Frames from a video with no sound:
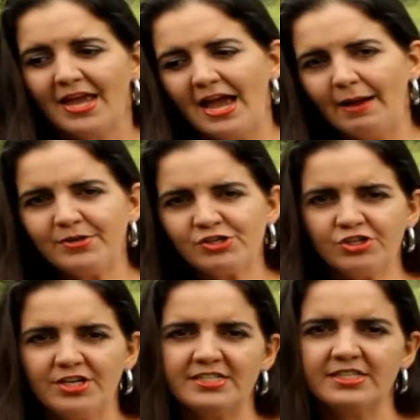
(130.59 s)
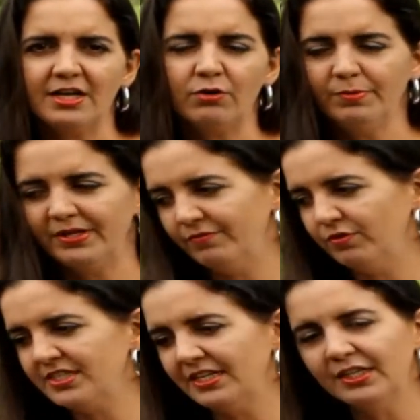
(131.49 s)
É a abstinência da comida, é
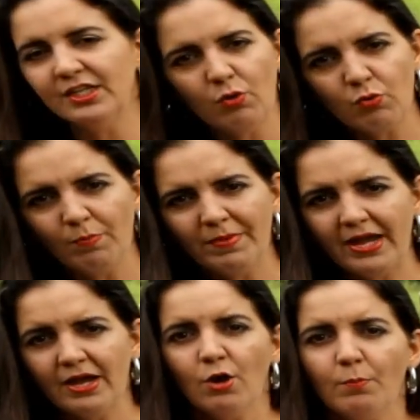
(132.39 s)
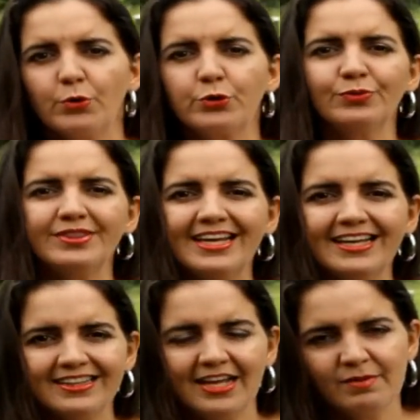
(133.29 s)
você não comer por um
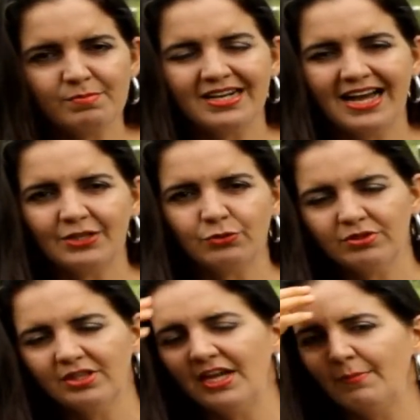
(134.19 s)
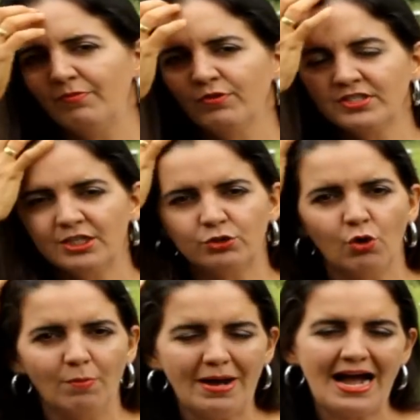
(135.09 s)
determinado tempo. Você
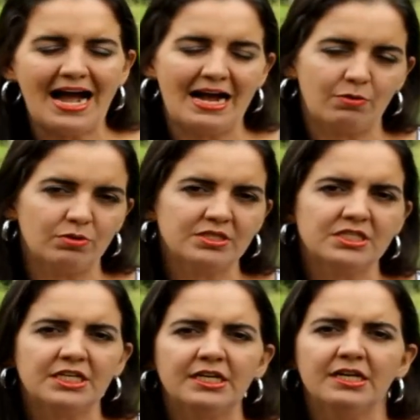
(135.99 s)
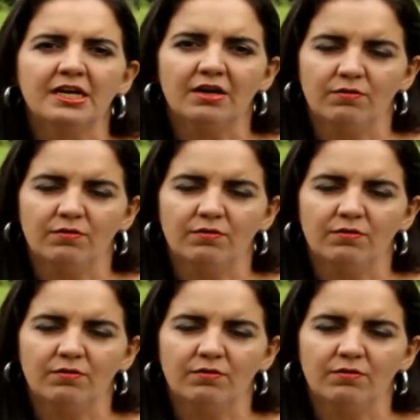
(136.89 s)
toma água sim,